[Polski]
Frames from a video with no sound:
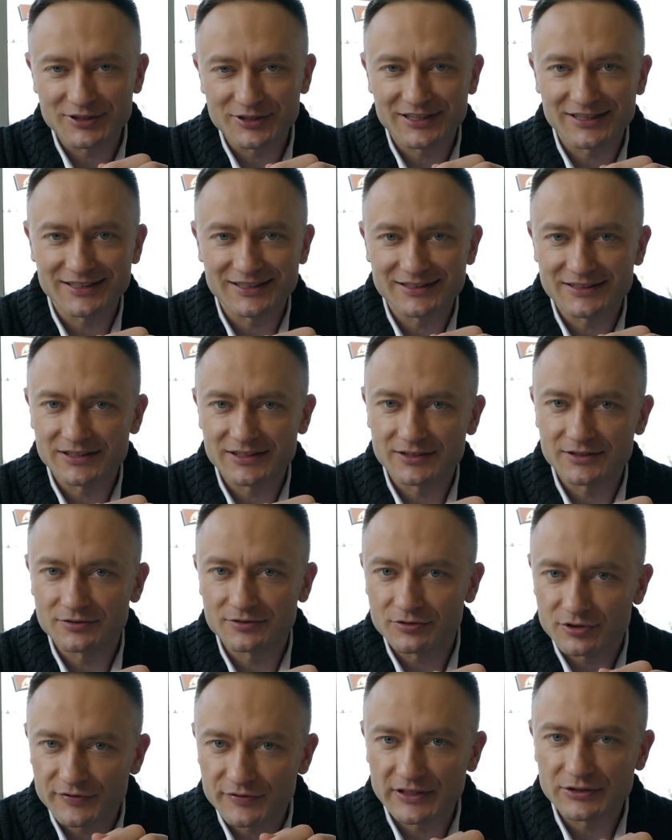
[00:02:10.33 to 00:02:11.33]
że, że
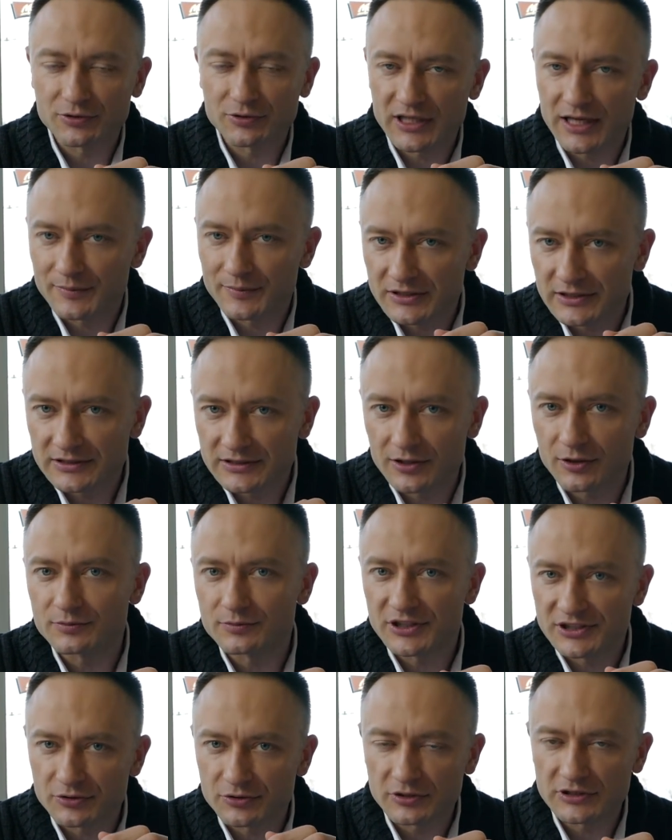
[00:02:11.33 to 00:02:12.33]
świętujemy ten
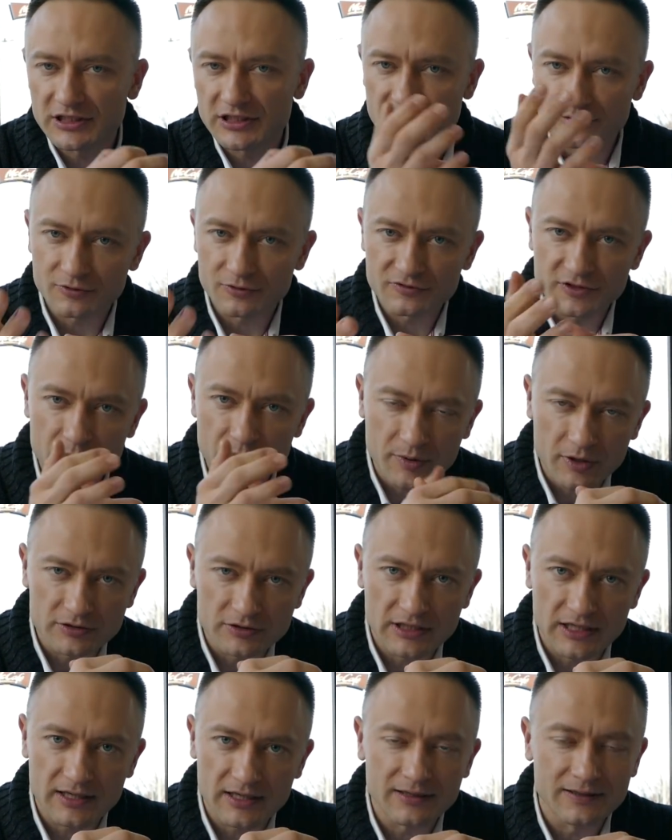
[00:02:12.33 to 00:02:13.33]
drobny sukces, głównie
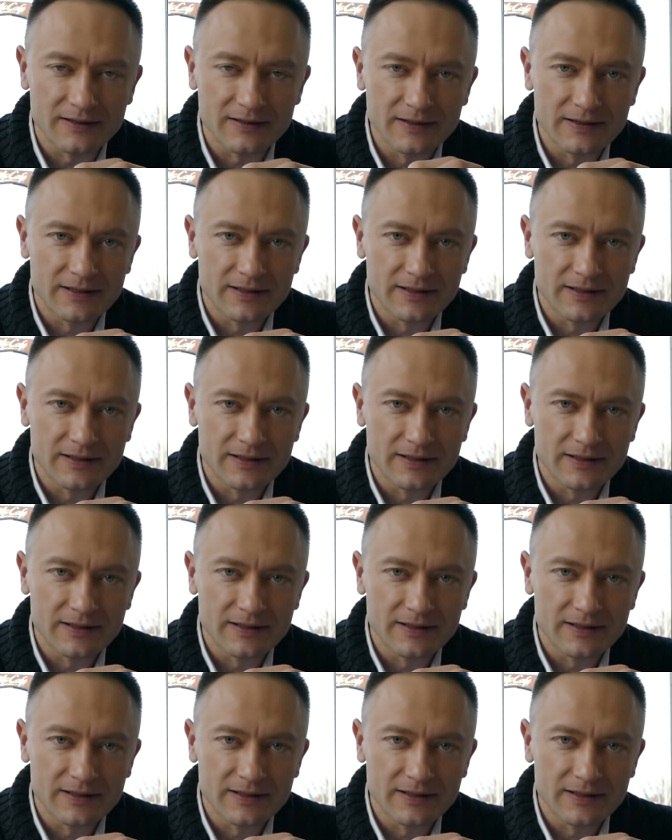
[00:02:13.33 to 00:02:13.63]
Piotra.